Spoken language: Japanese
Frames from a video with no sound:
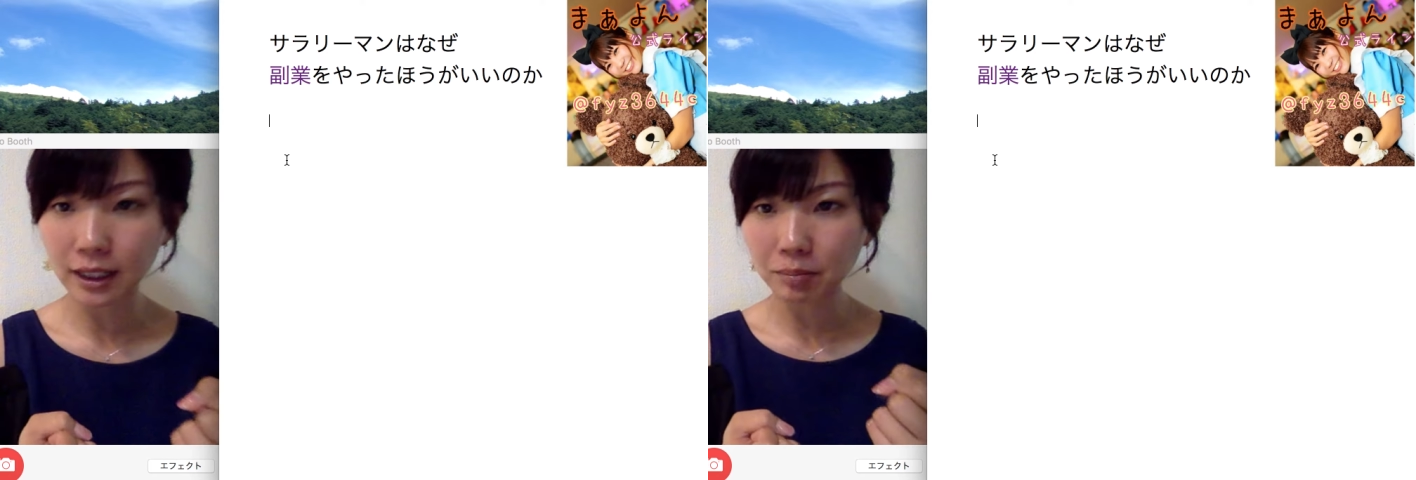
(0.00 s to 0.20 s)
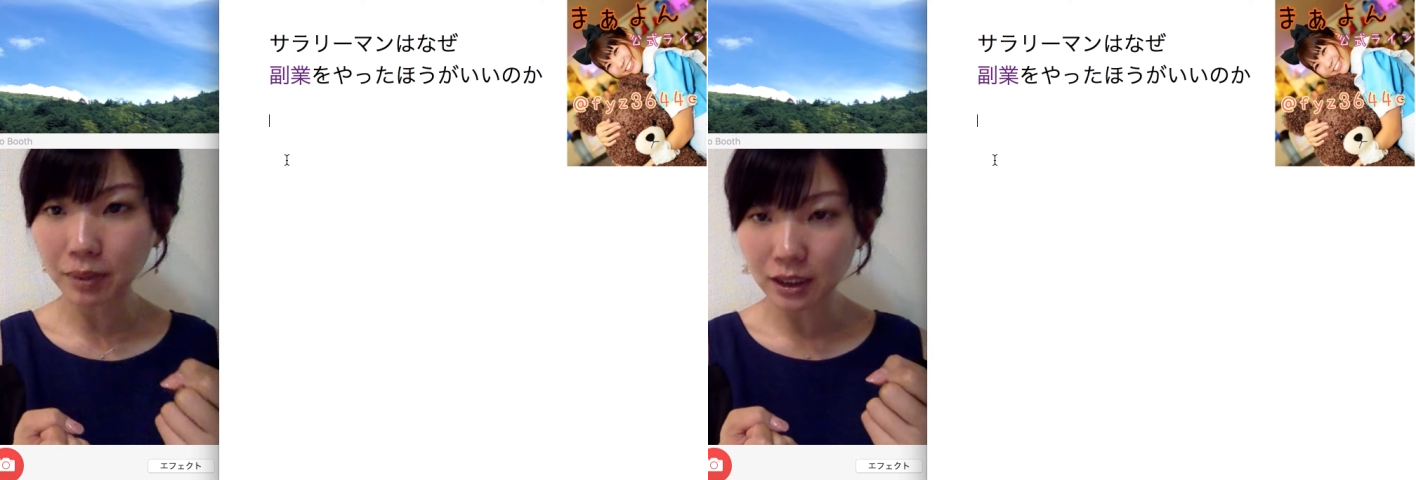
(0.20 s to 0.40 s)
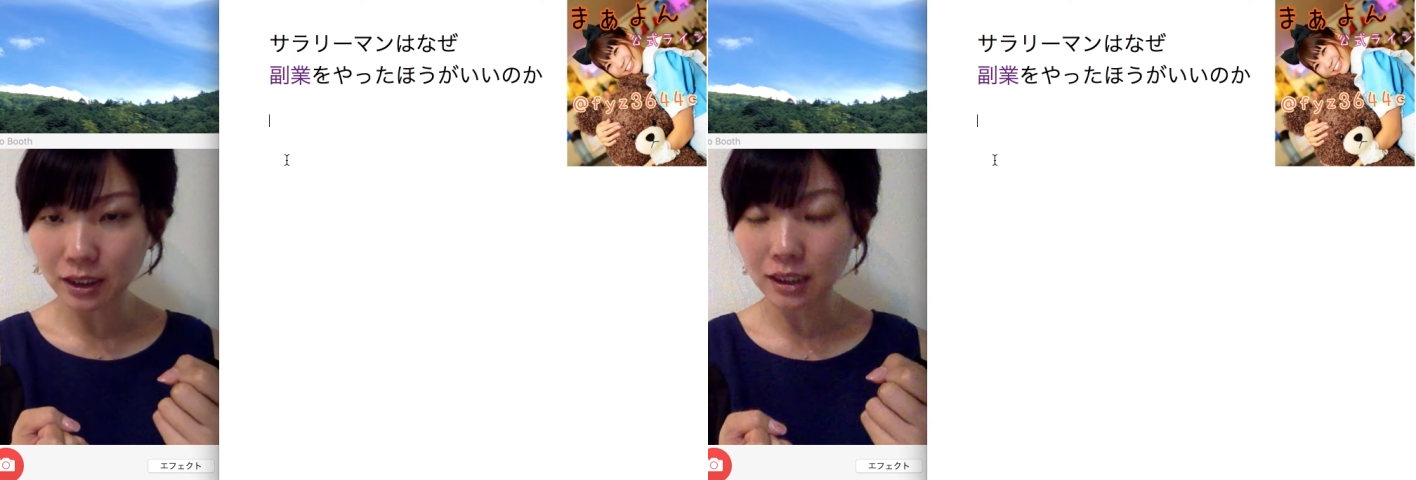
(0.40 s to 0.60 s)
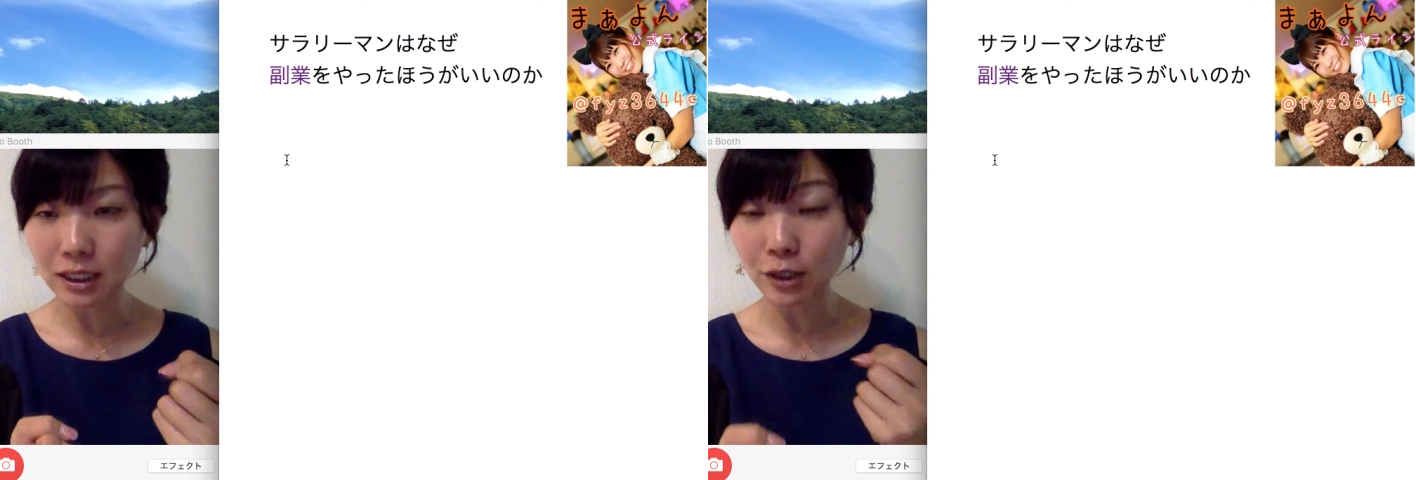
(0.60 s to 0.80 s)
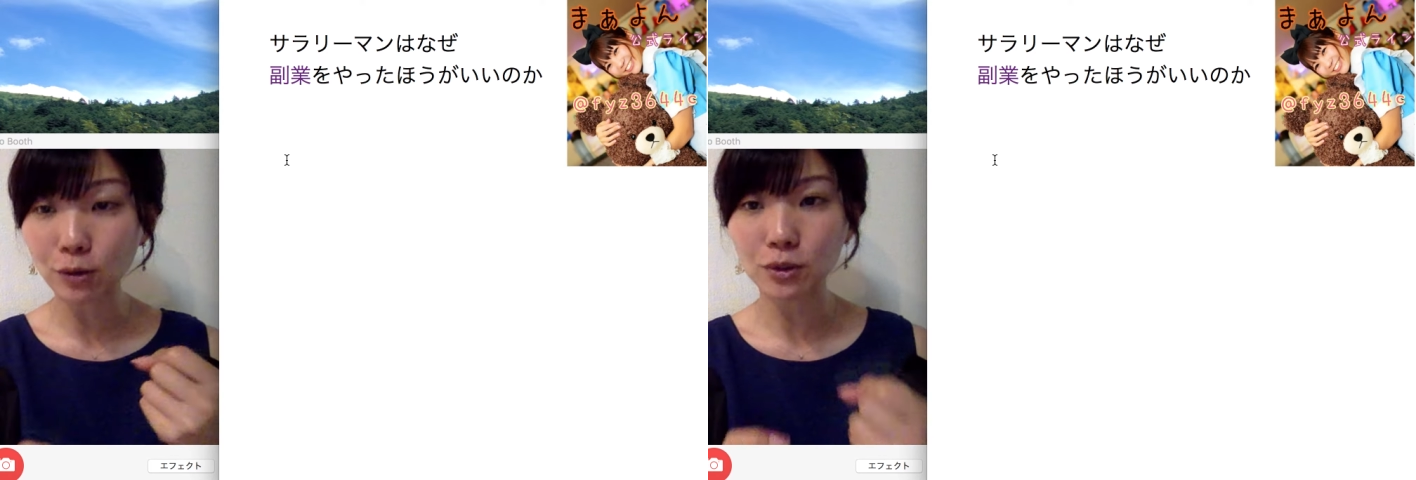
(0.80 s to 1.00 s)
やっぱ
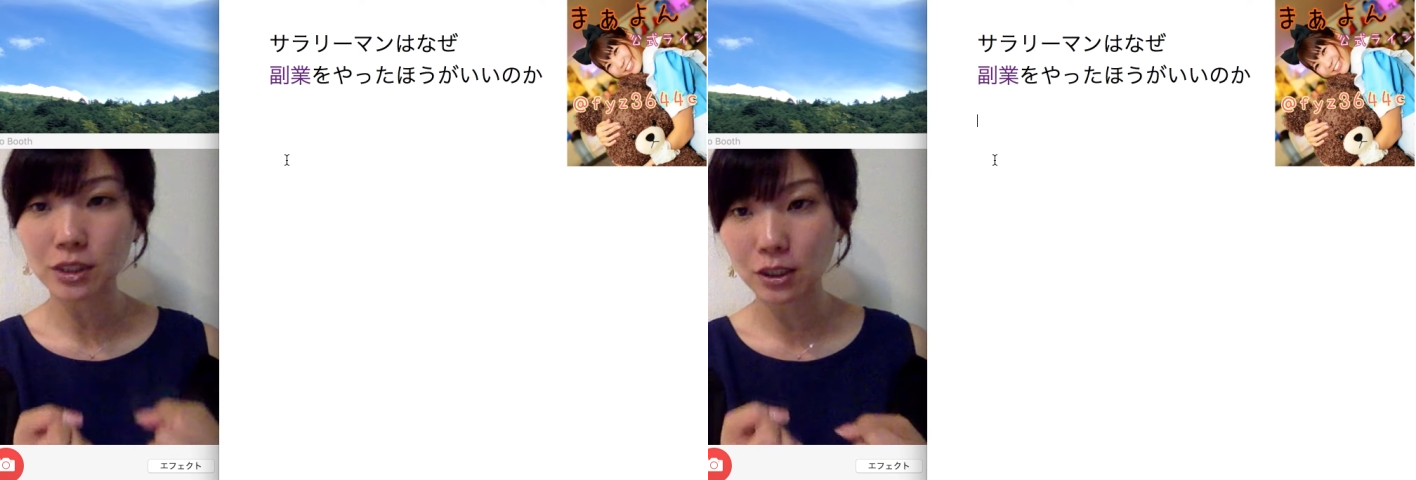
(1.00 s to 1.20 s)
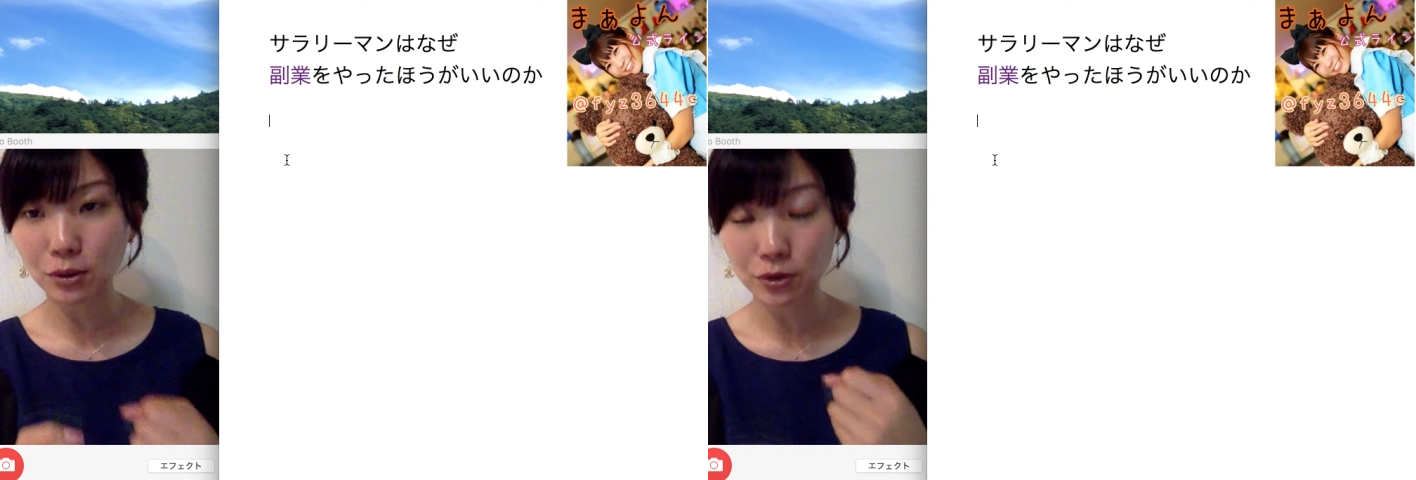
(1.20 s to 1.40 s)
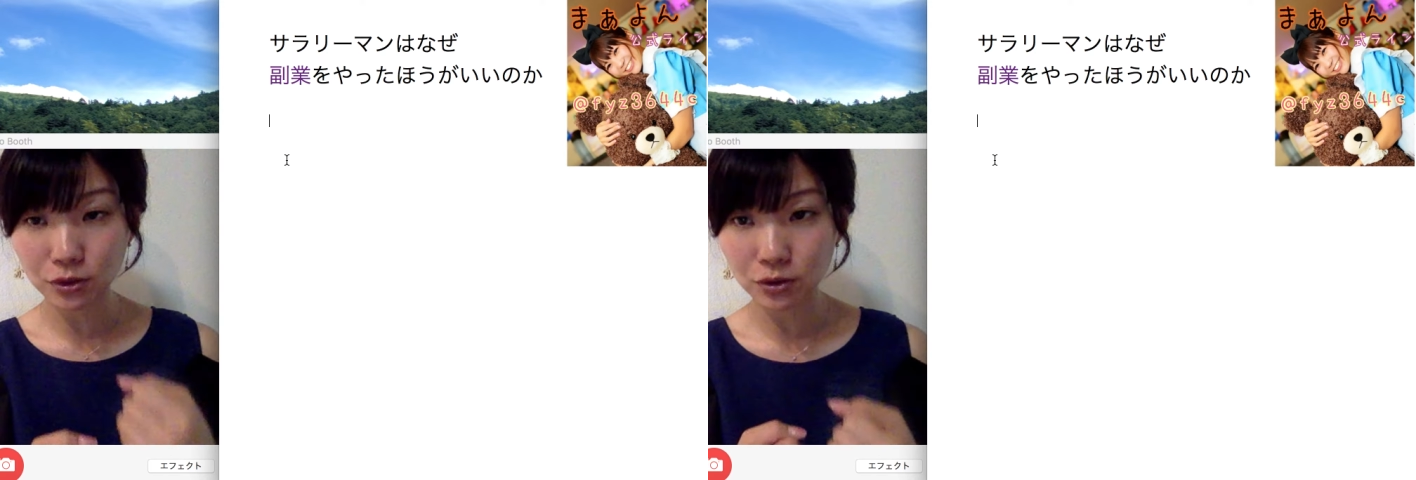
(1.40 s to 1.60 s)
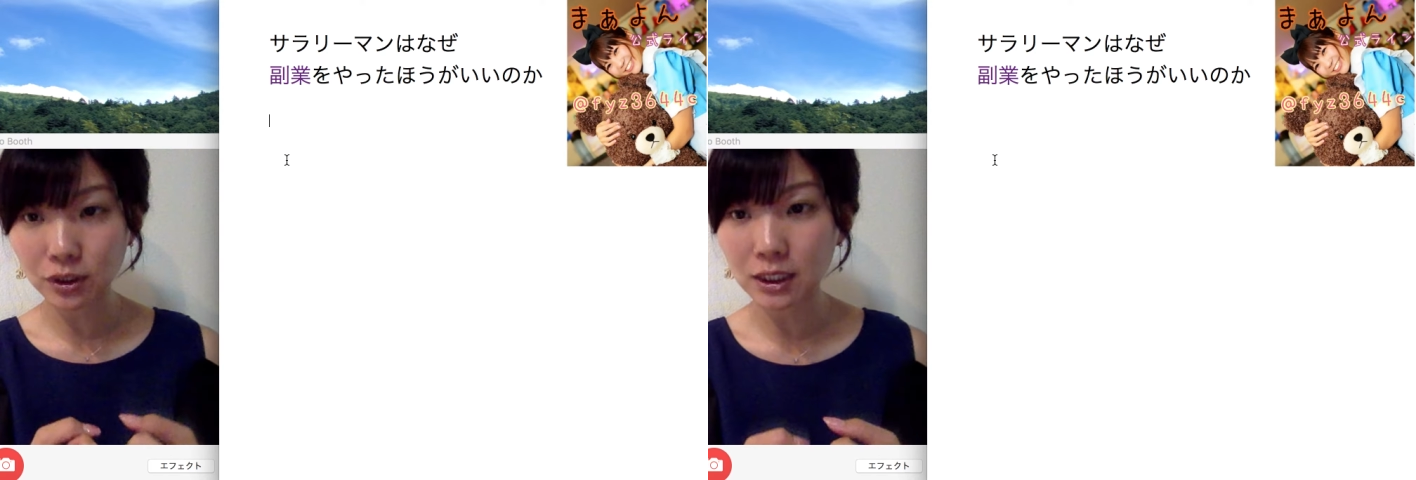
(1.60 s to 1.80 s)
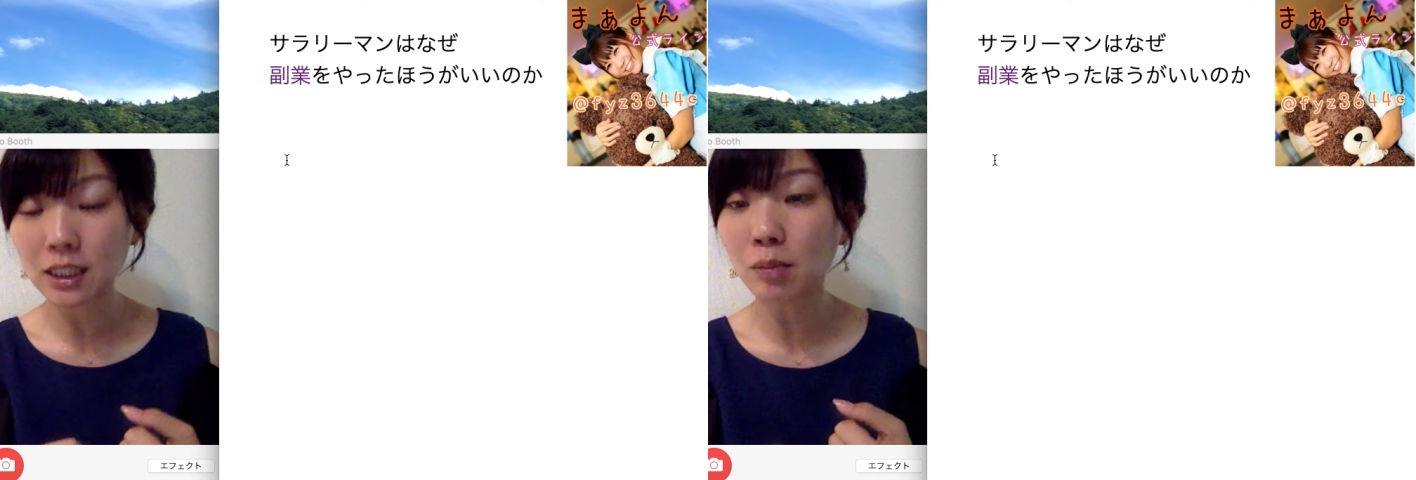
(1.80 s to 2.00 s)
り結婚式をする
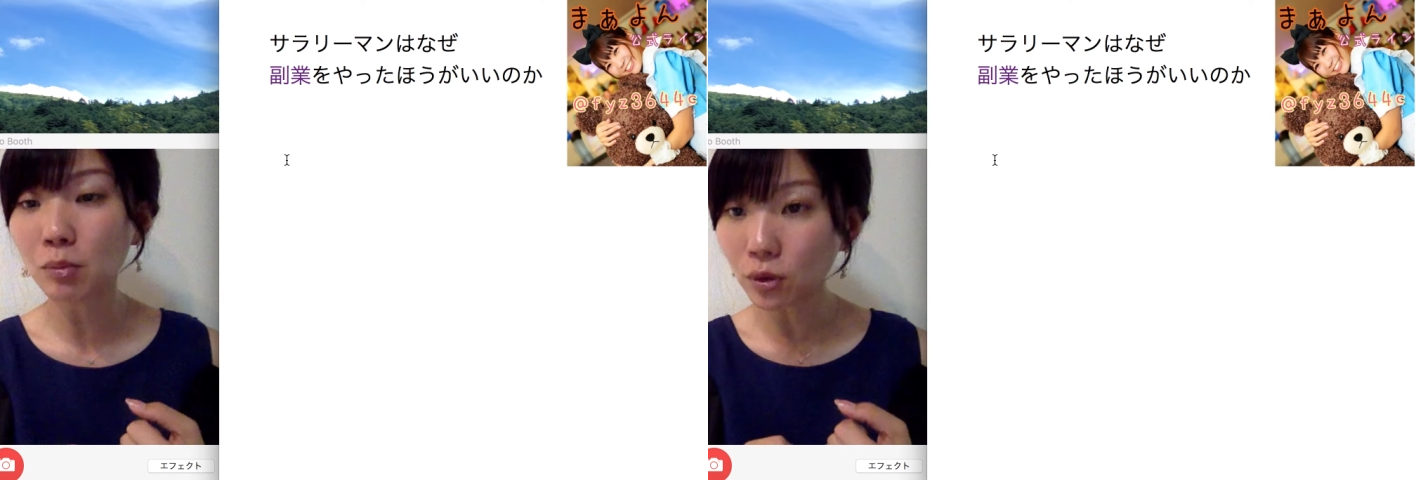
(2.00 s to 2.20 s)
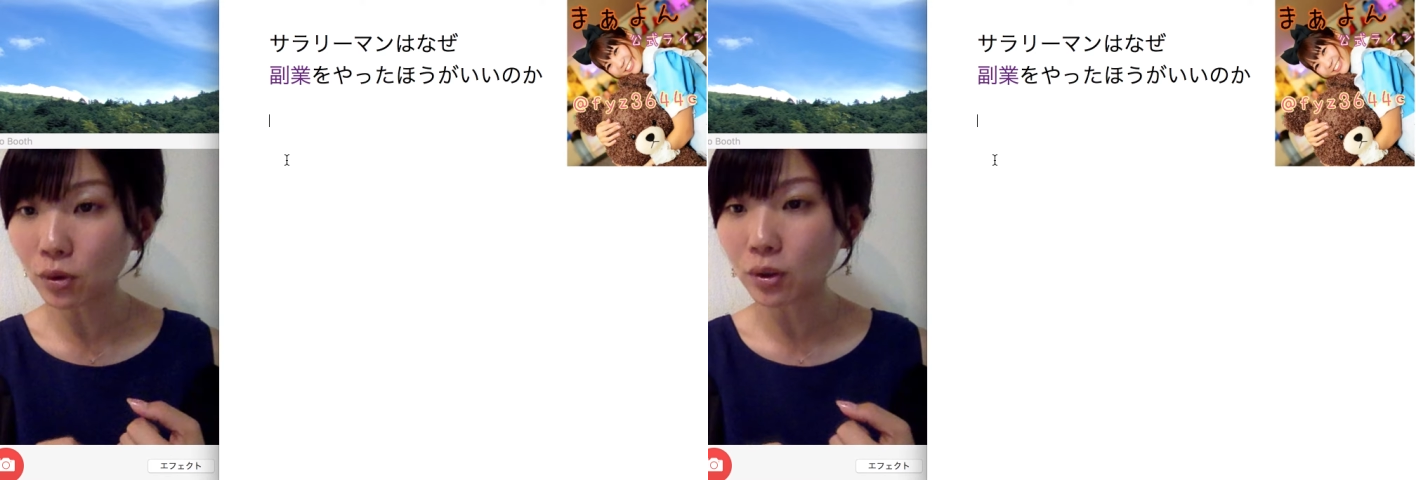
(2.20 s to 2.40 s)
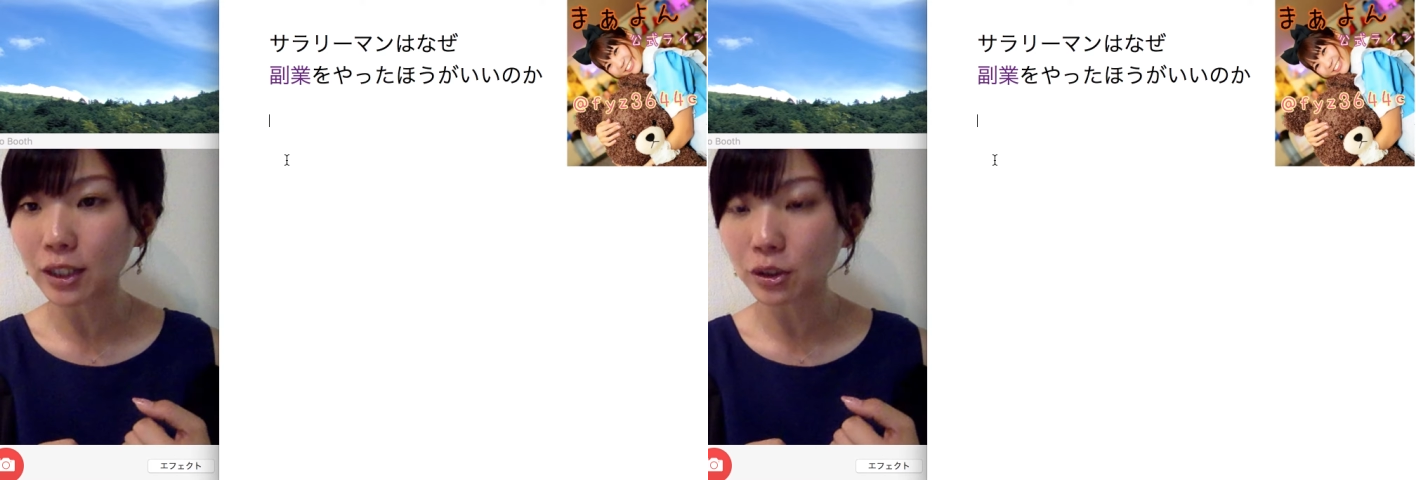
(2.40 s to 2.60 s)
にしても、